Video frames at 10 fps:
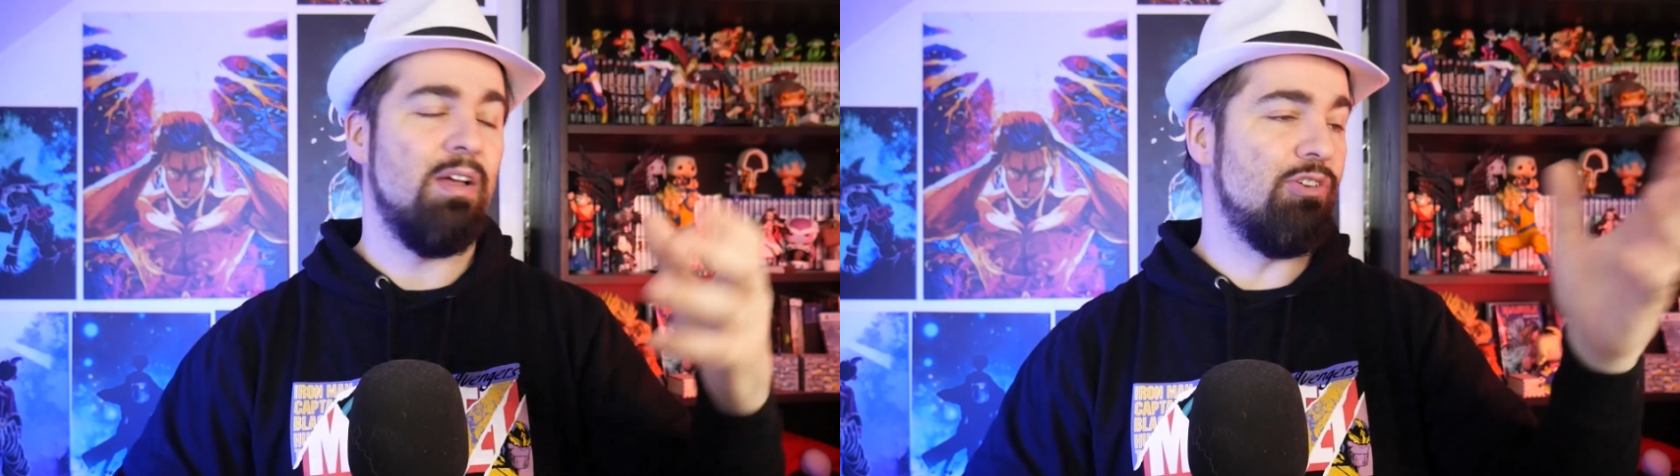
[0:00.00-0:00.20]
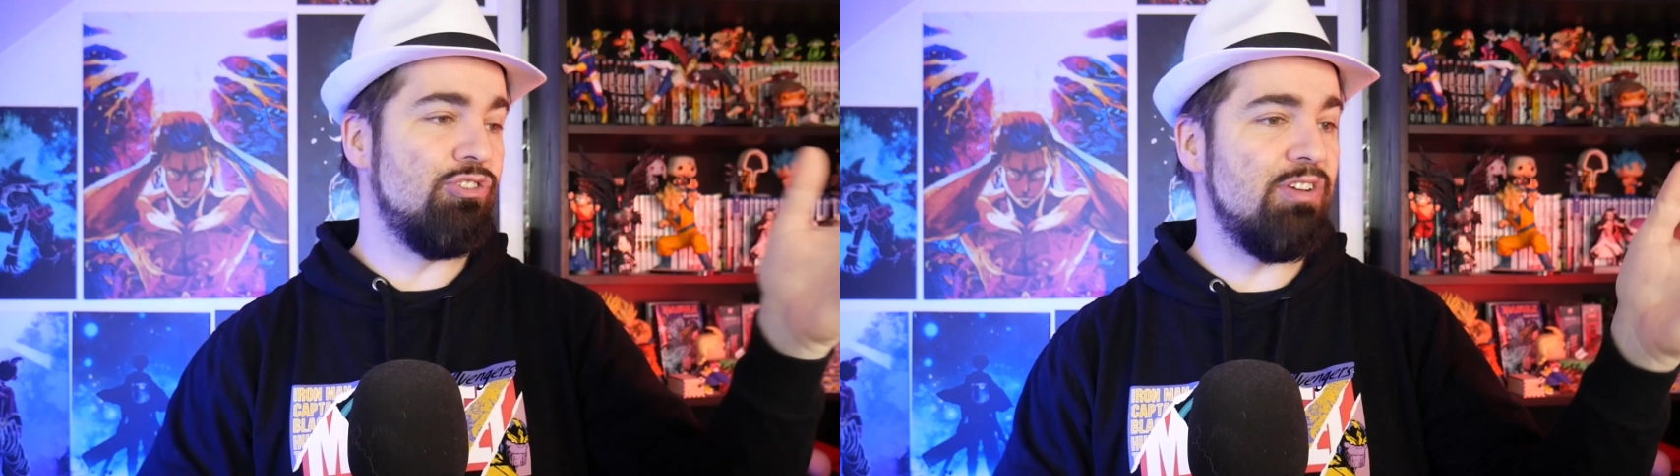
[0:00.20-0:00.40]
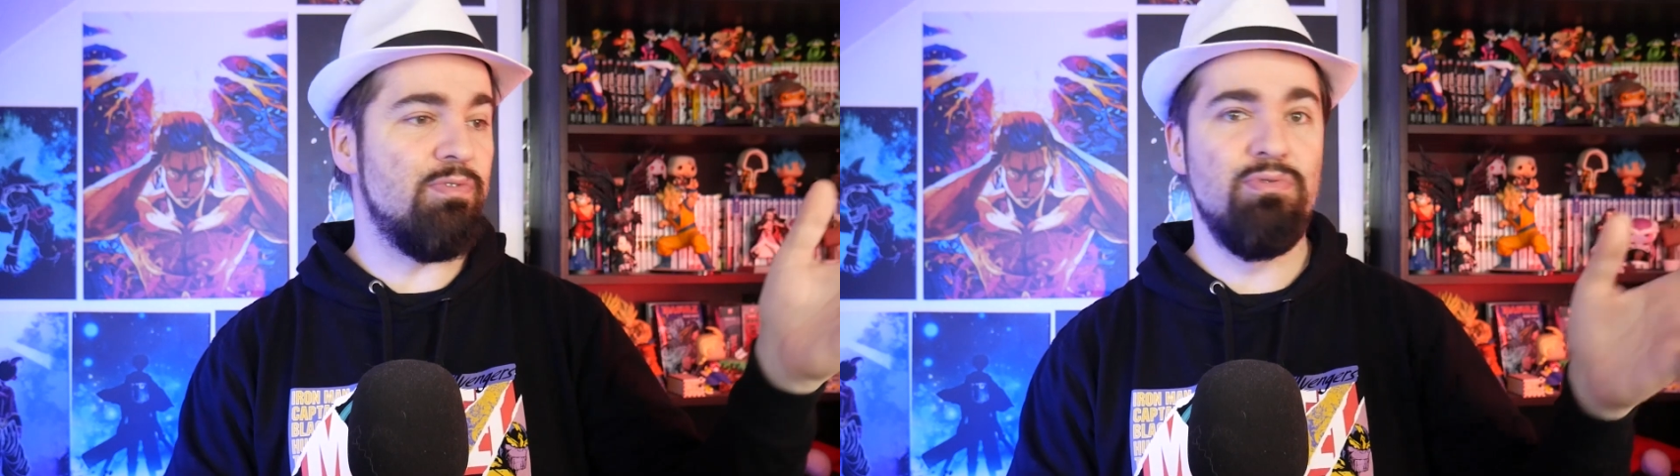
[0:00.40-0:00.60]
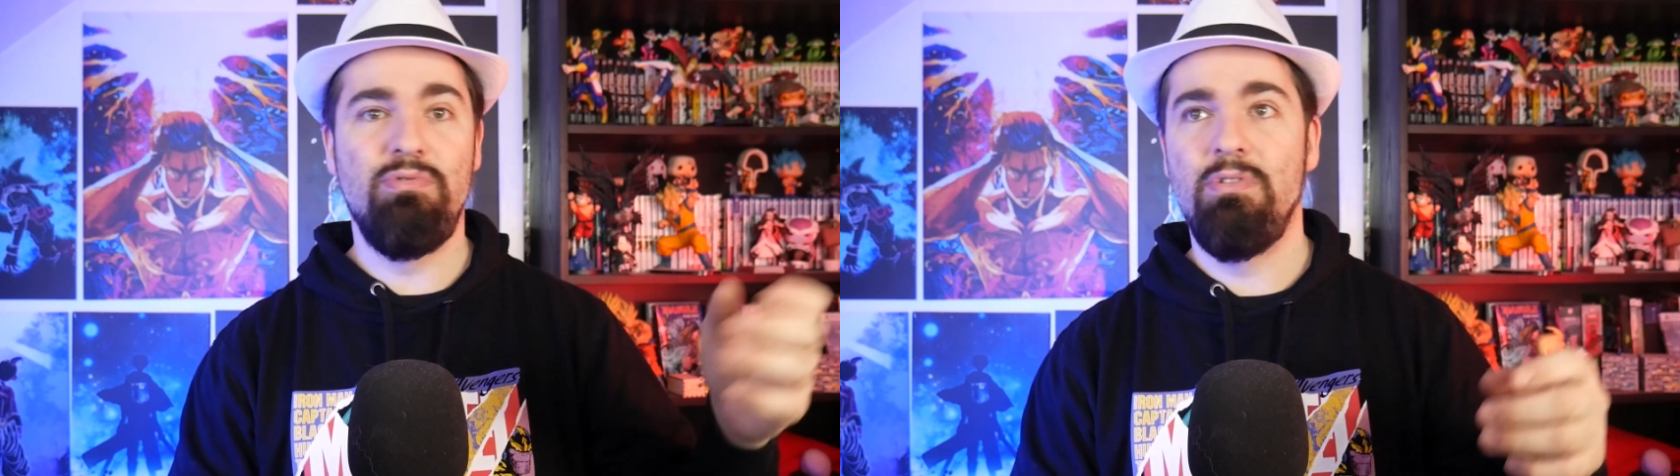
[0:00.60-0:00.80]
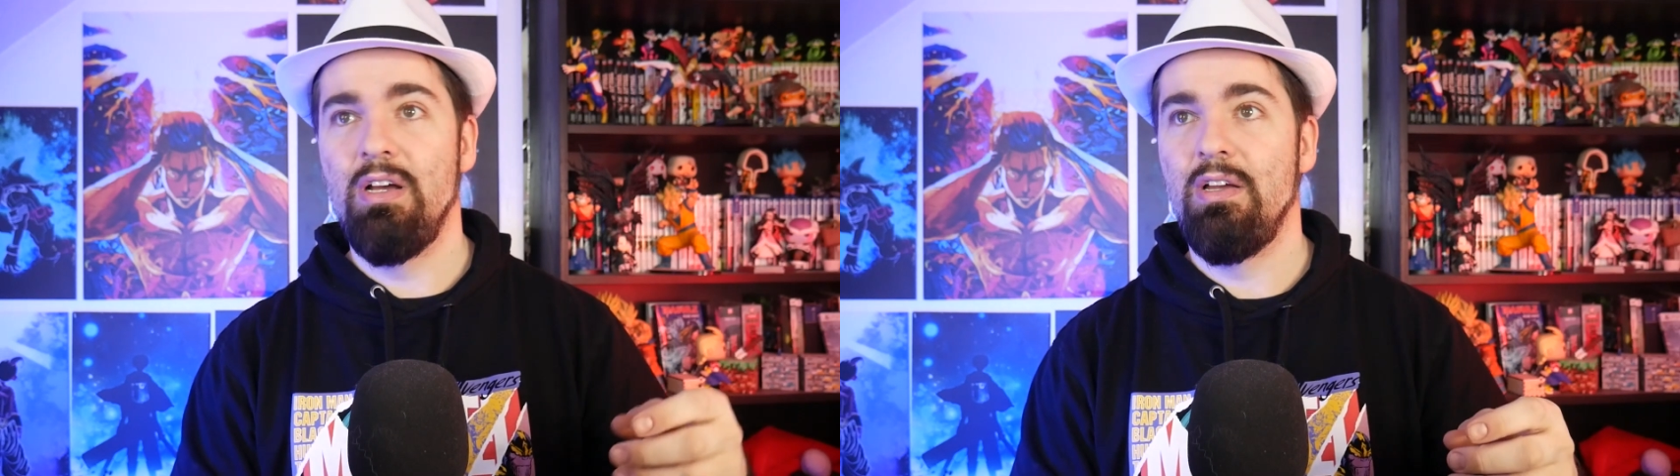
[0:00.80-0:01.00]

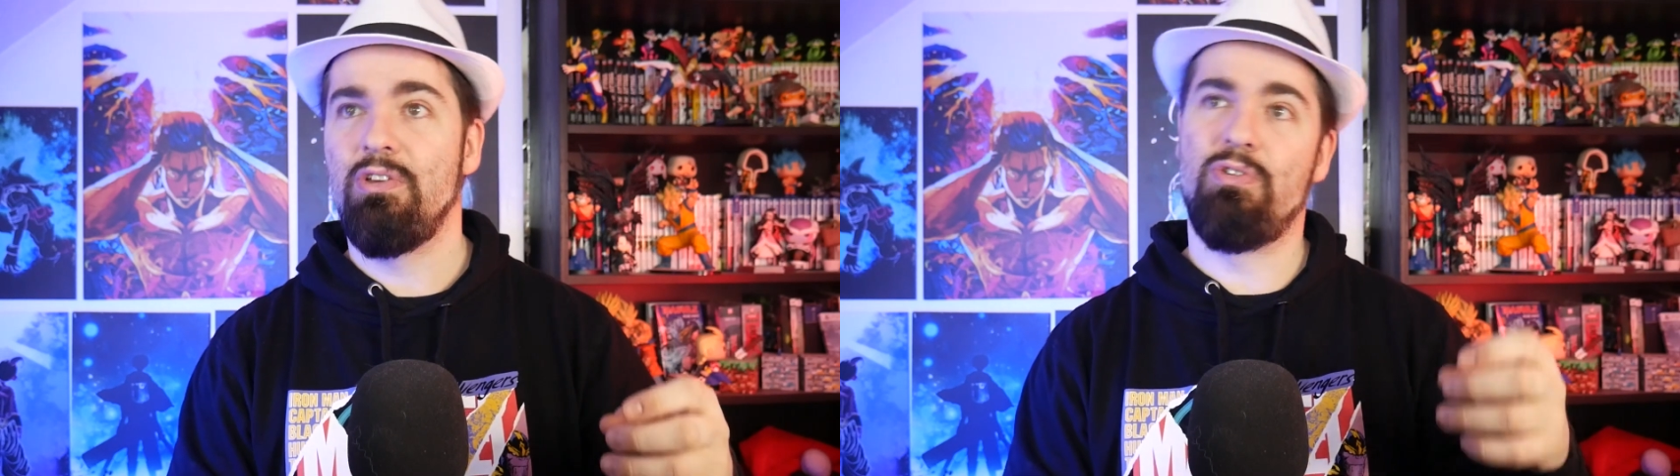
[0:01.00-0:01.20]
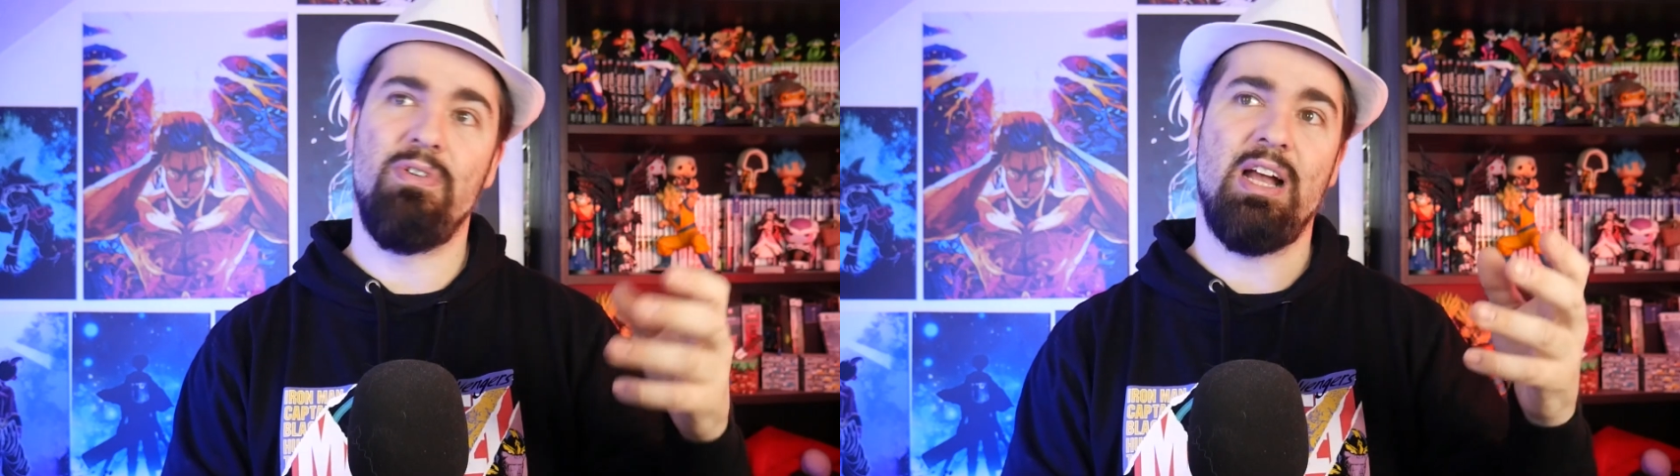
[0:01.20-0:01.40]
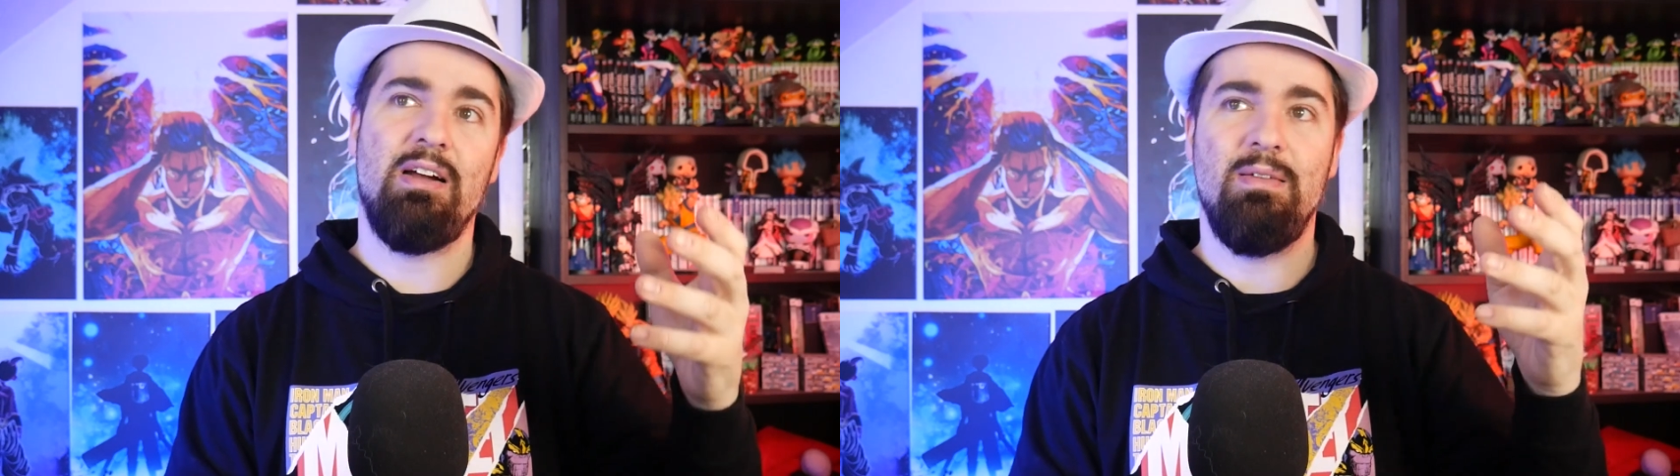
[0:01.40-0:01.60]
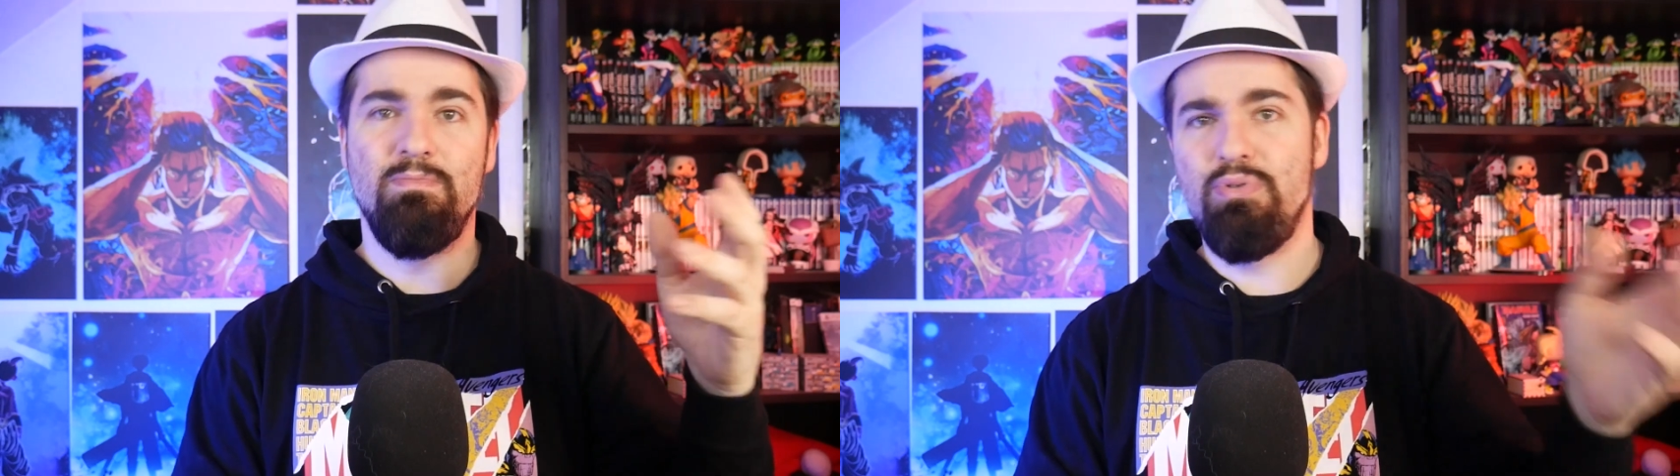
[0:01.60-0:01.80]
j'avoue qu'il y a quand même